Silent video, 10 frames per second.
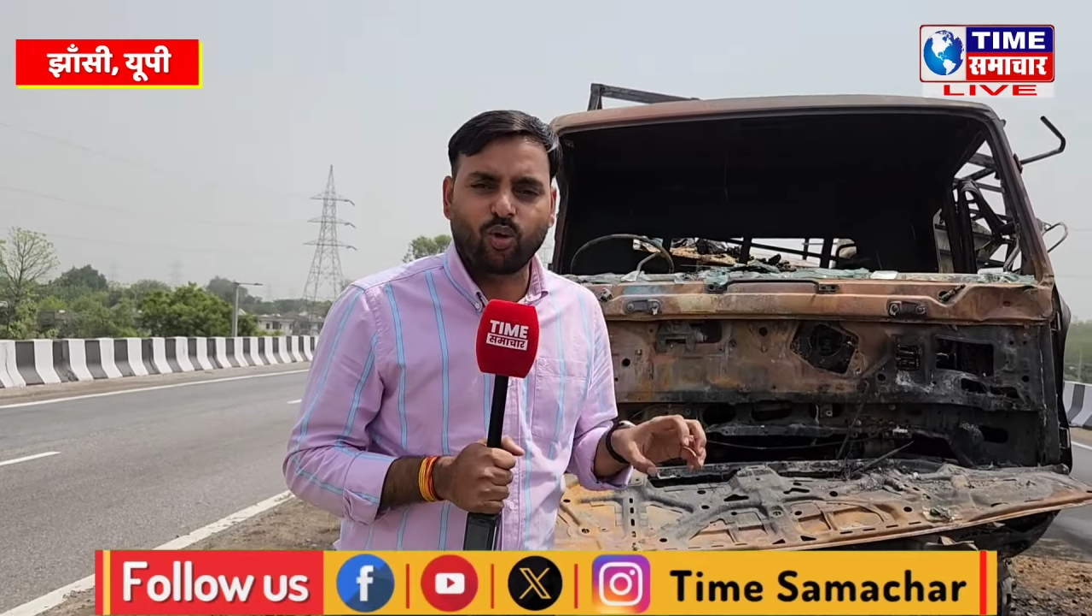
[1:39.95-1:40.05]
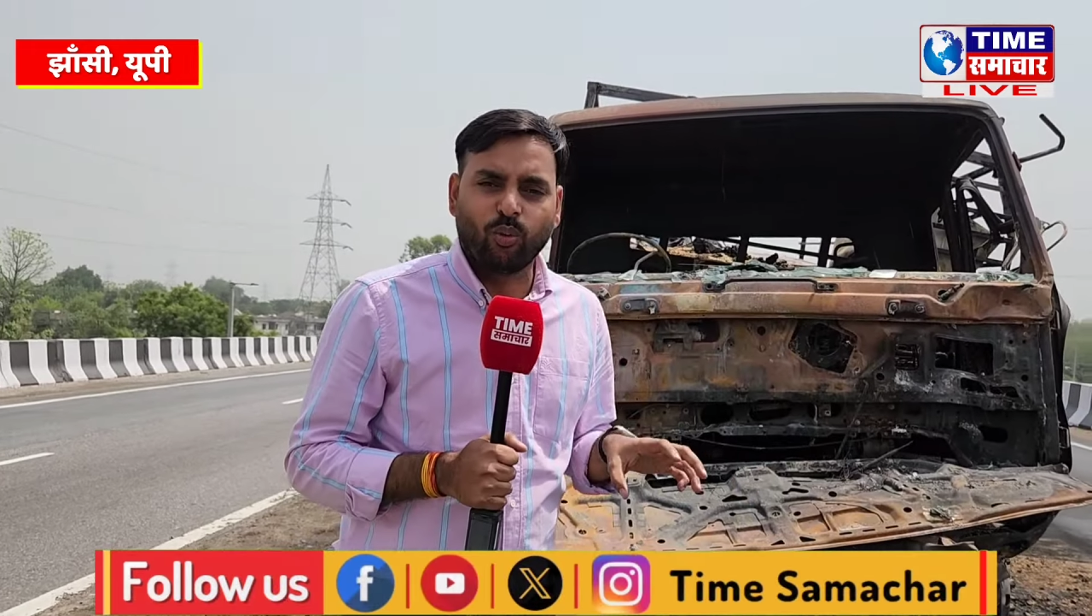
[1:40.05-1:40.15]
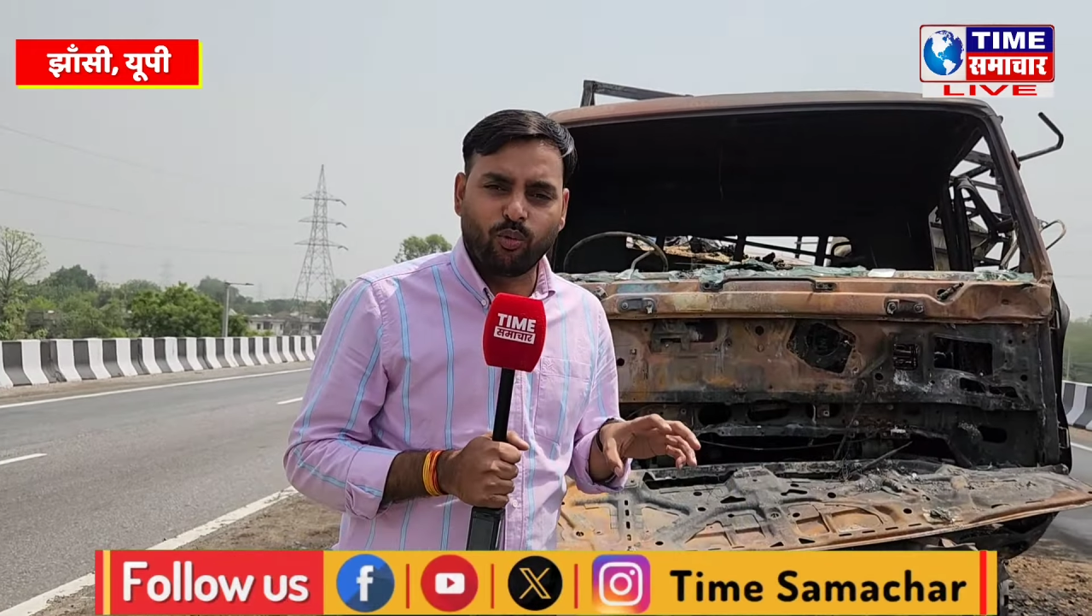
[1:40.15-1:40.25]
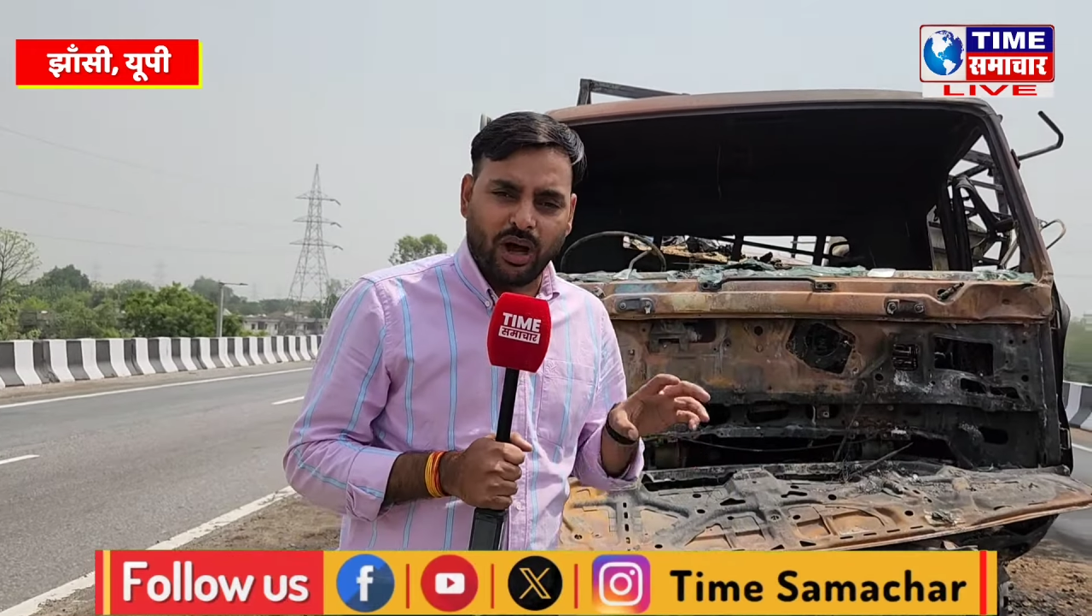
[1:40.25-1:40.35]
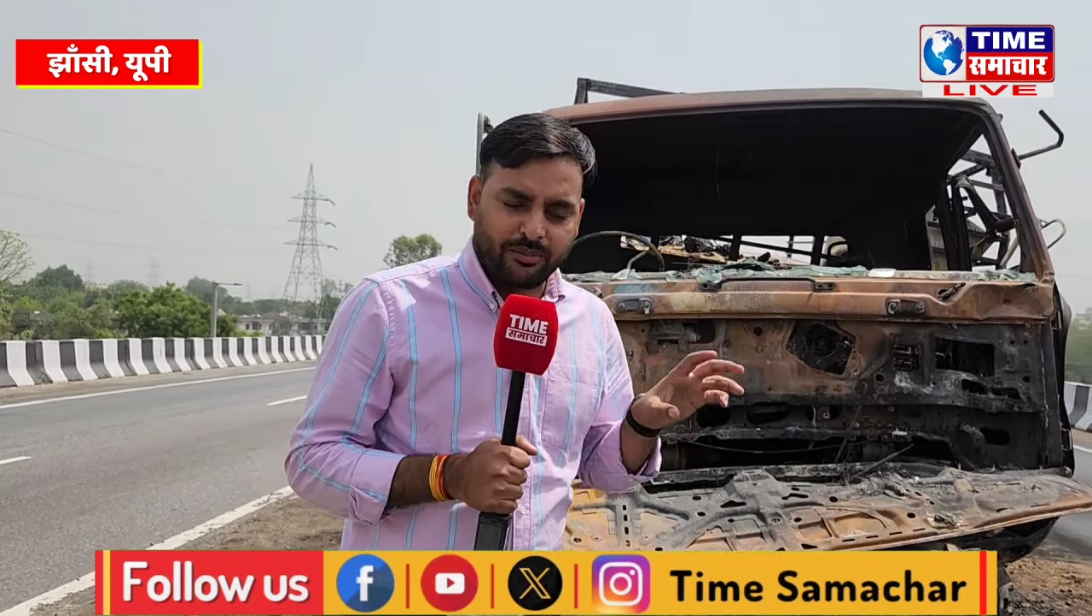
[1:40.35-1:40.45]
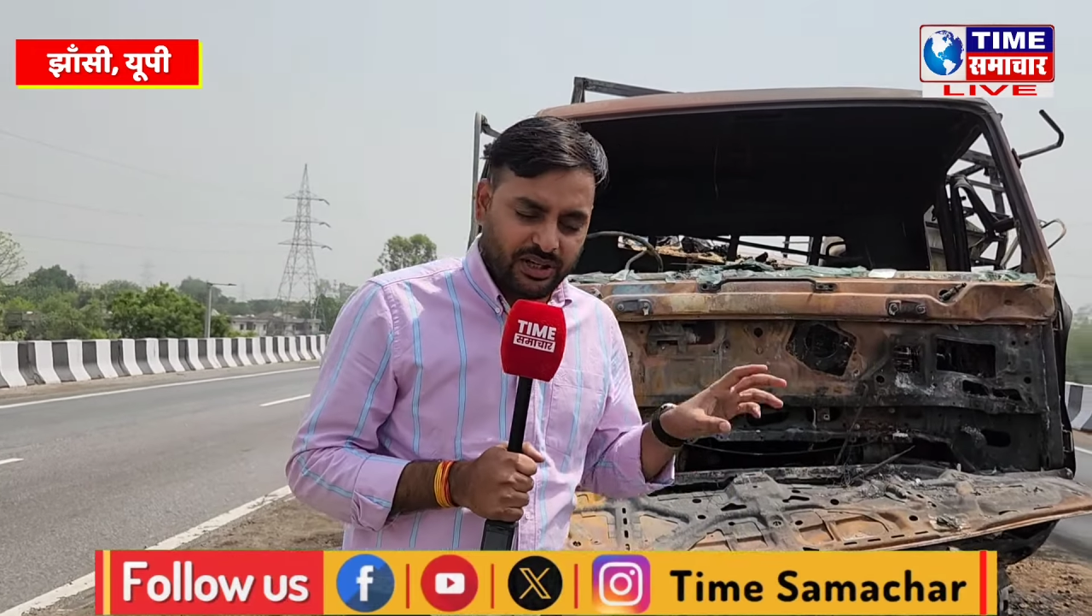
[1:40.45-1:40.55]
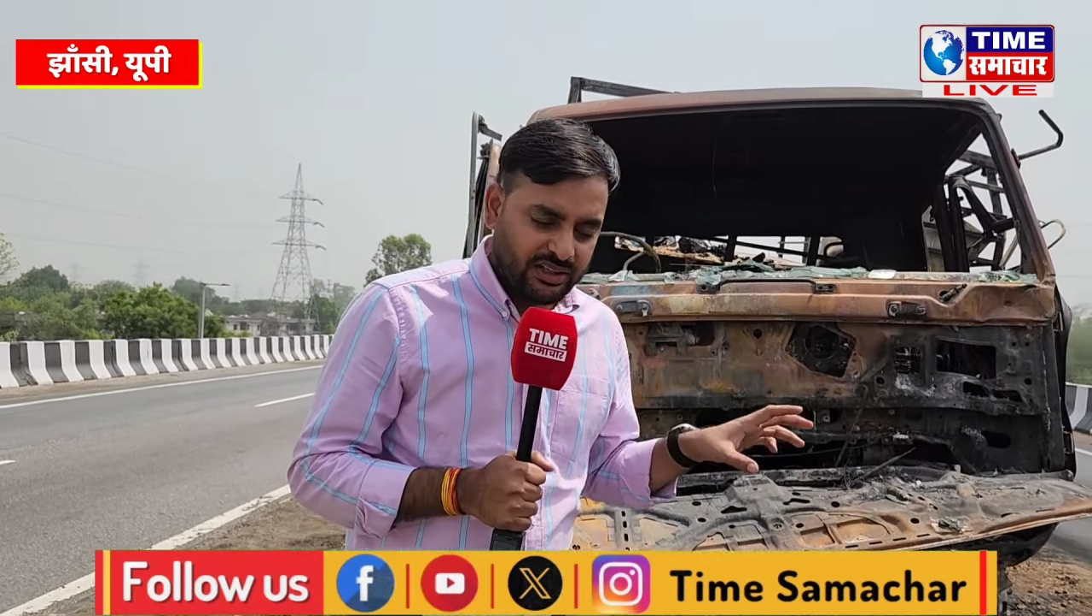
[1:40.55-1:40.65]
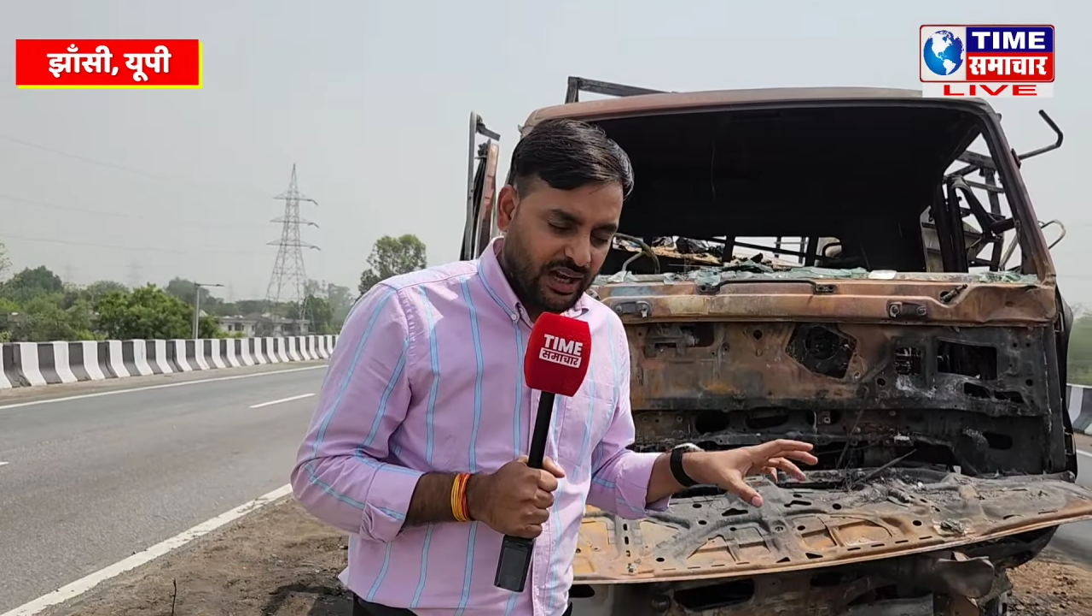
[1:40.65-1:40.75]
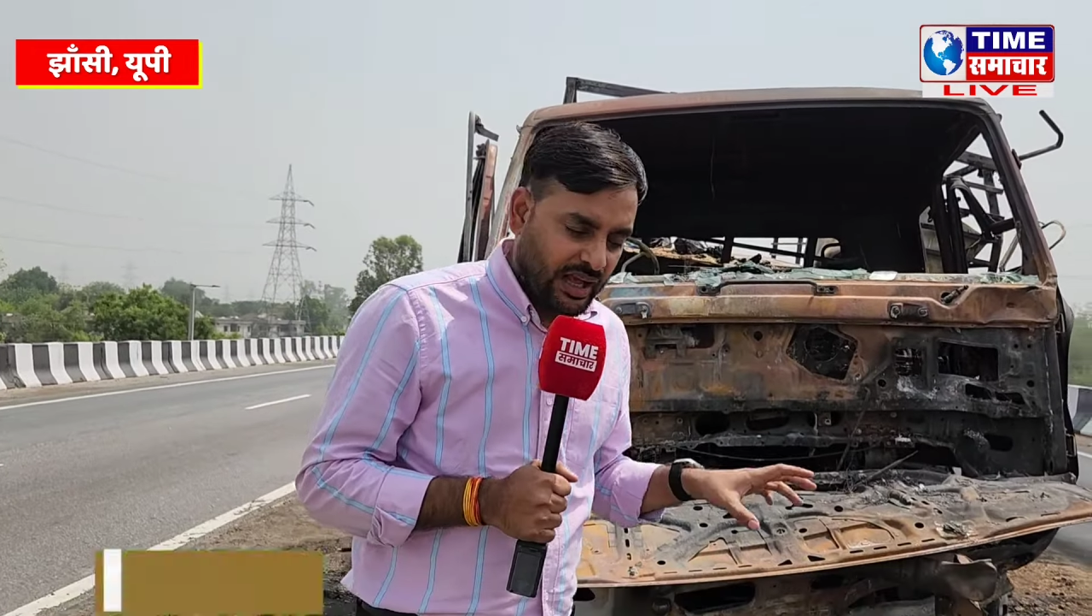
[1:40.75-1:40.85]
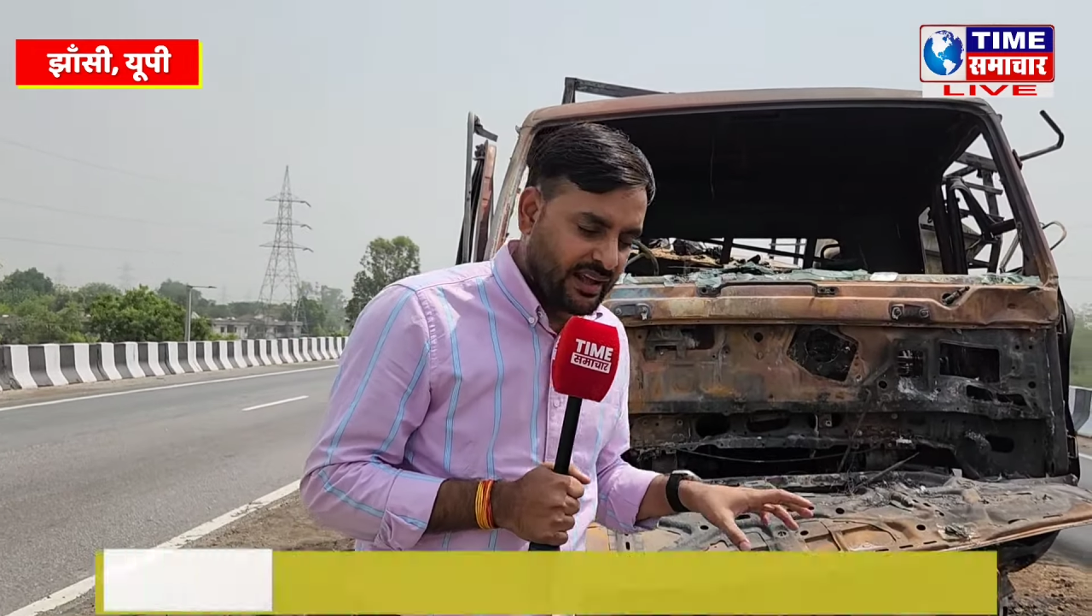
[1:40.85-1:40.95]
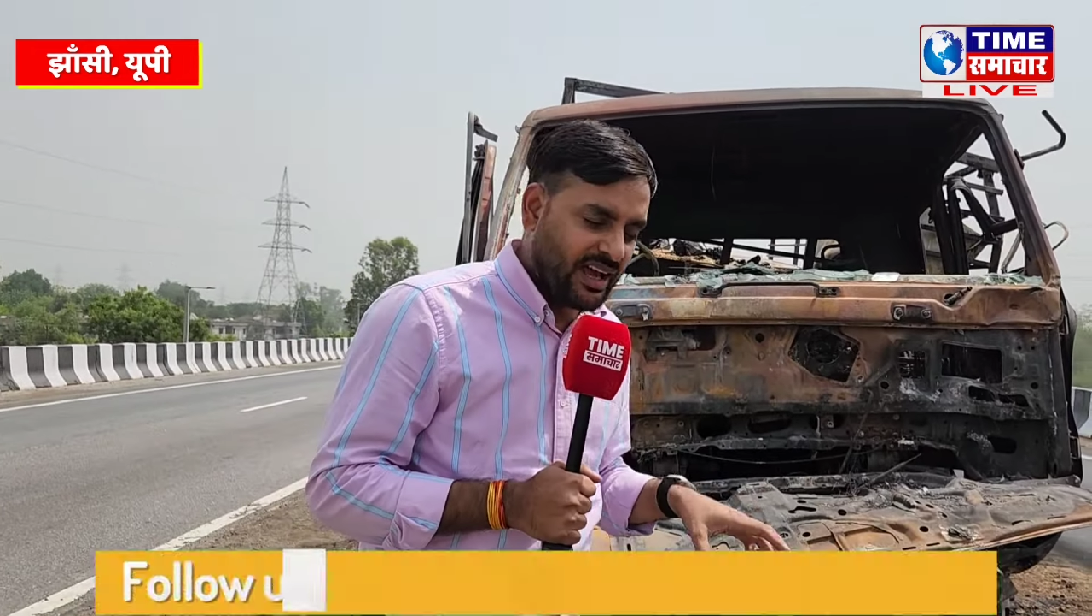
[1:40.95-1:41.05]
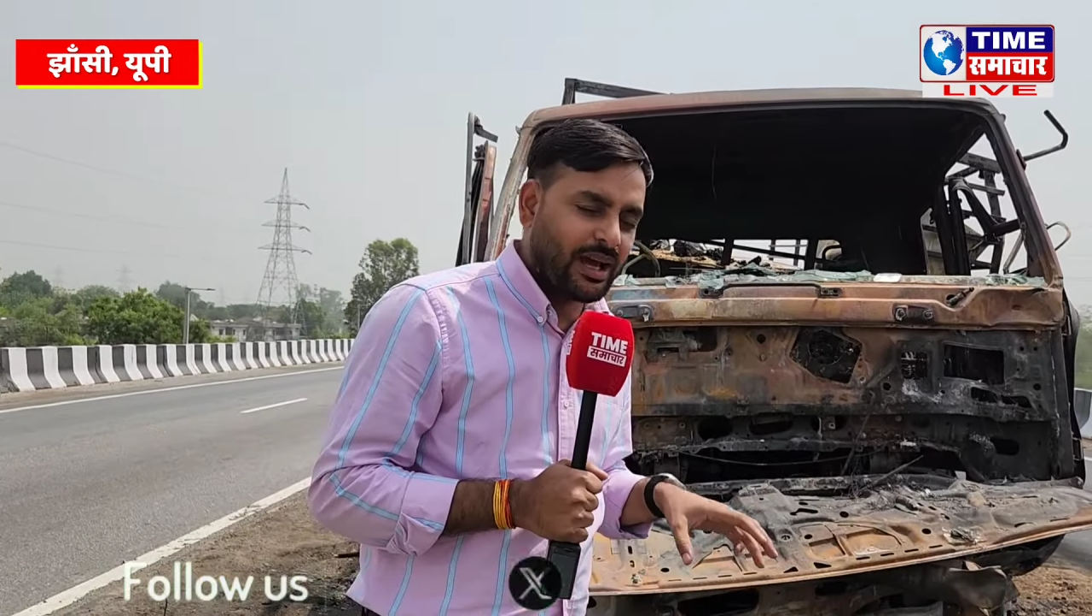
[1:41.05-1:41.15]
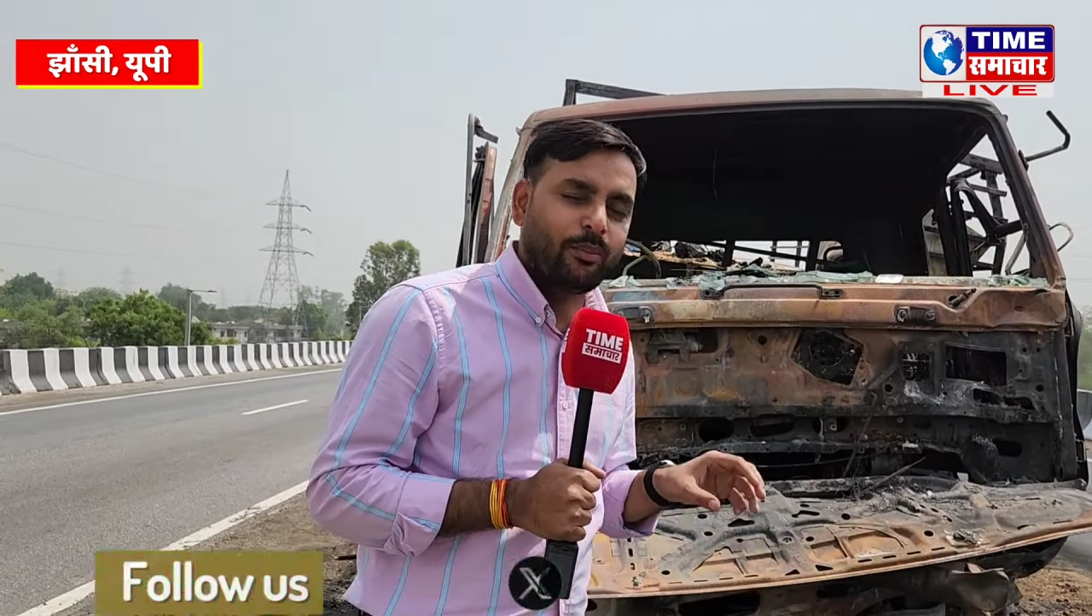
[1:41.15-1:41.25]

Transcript: को मुआवजा दिलाया जाएगा